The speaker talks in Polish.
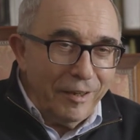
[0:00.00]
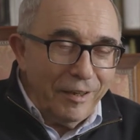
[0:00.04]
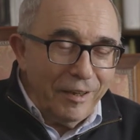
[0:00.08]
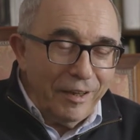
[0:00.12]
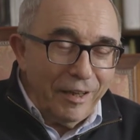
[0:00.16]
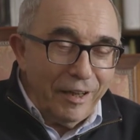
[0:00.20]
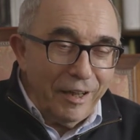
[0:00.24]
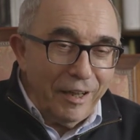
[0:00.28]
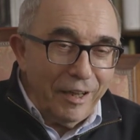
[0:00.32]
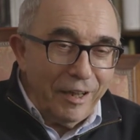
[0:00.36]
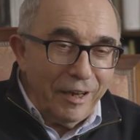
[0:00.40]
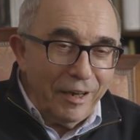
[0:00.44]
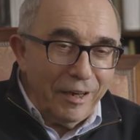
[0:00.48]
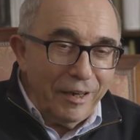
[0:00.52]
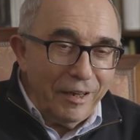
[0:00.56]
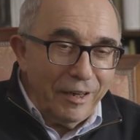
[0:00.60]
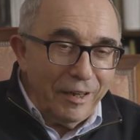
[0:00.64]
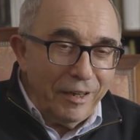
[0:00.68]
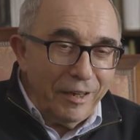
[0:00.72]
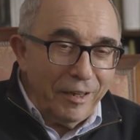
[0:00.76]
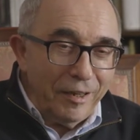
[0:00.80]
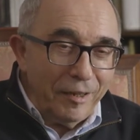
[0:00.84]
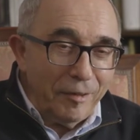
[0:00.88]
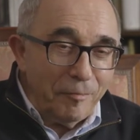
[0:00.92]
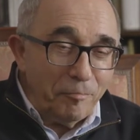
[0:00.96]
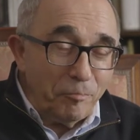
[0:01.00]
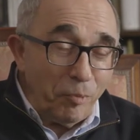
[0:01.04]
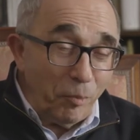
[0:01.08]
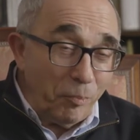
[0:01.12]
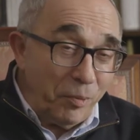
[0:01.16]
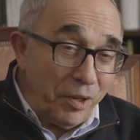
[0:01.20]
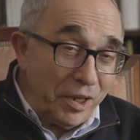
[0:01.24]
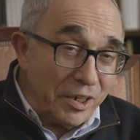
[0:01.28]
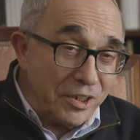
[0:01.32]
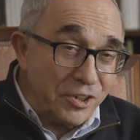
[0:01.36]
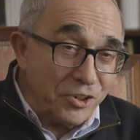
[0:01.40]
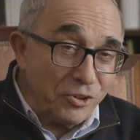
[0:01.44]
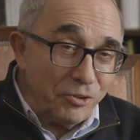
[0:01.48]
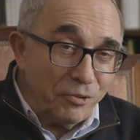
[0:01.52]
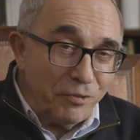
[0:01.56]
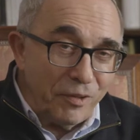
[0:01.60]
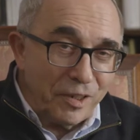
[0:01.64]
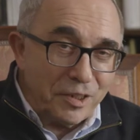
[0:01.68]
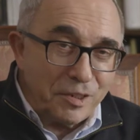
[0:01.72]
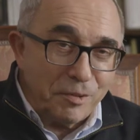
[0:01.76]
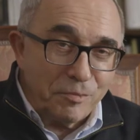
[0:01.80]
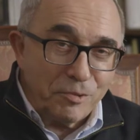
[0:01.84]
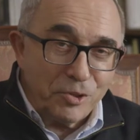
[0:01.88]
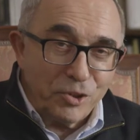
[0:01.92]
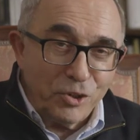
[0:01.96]
ale po pierwsze
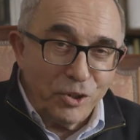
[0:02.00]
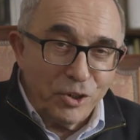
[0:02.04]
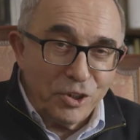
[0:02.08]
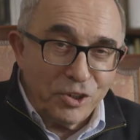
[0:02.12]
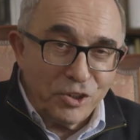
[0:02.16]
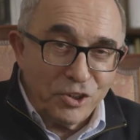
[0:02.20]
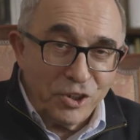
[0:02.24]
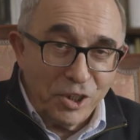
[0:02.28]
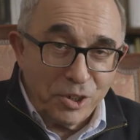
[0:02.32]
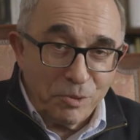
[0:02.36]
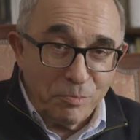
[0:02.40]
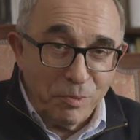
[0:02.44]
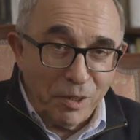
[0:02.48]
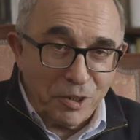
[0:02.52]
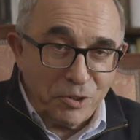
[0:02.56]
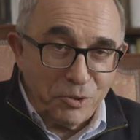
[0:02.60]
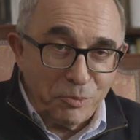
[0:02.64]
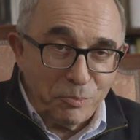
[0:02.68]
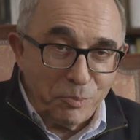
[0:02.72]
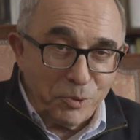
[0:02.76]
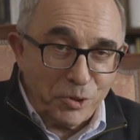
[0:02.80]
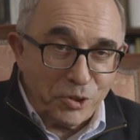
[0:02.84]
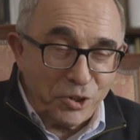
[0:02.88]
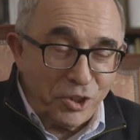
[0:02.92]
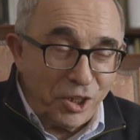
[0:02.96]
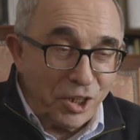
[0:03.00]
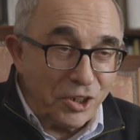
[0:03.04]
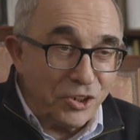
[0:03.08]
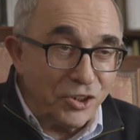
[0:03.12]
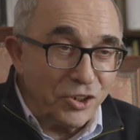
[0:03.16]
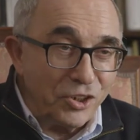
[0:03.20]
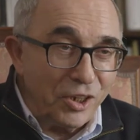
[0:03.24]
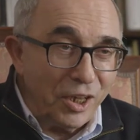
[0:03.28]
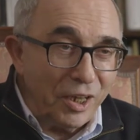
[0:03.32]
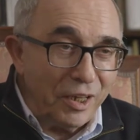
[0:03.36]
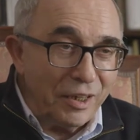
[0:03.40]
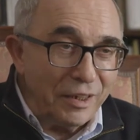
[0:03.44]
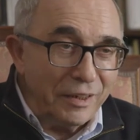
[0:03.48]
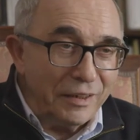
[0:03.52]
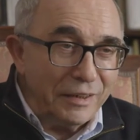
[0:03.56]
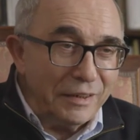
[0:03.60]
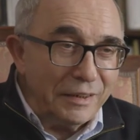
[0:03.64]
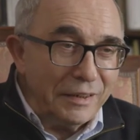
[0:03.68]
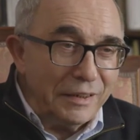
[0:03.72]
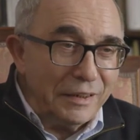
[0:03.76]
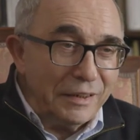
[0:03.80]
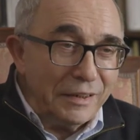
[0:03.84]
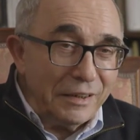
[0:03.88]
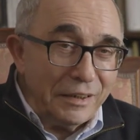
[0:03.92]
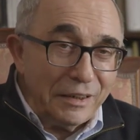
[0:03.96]
uważam, że to jest rzecz bardzo pożyteczna,
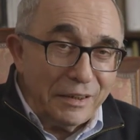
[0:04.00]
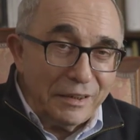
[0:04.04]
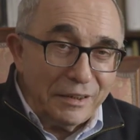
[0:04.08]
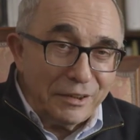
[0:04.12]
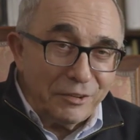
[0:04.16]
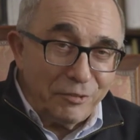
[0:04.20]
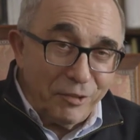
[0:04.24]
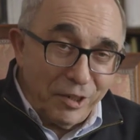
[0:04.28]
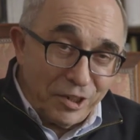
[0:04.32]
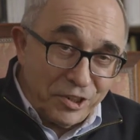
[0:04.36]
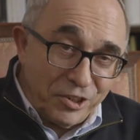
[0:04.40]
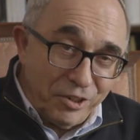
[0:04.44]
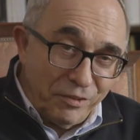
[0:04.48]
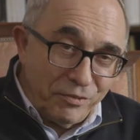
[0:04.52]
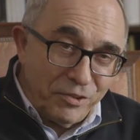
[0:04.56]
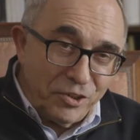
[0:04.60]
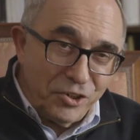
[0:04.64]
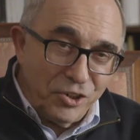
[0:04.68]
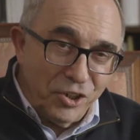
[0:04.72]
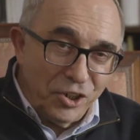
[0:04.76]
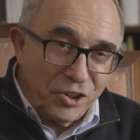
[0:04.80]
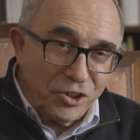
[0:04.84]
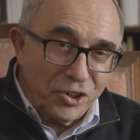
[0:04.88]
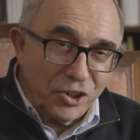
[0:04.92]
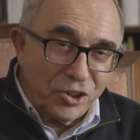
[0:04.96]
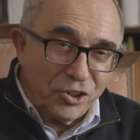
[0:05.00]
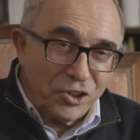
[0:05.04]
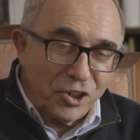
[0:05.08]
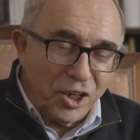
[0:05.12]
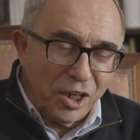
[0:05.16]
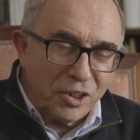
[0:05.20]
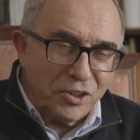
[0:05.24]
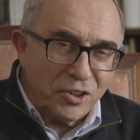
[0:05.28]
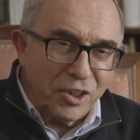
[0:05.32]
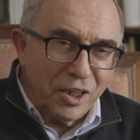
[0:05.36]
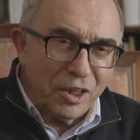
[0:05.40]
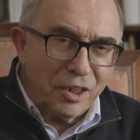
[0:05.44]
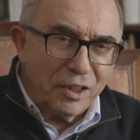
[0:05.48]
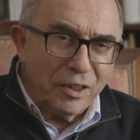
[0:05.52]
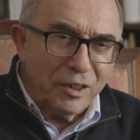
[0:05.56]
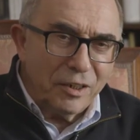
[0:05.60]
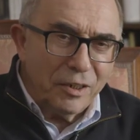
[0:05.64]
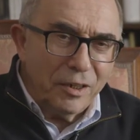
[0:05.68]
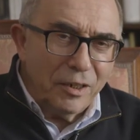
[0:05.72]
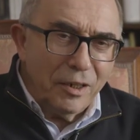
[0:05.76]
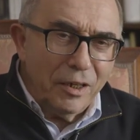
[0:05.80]
e, zwłaszcza w dzisiejszych czasach.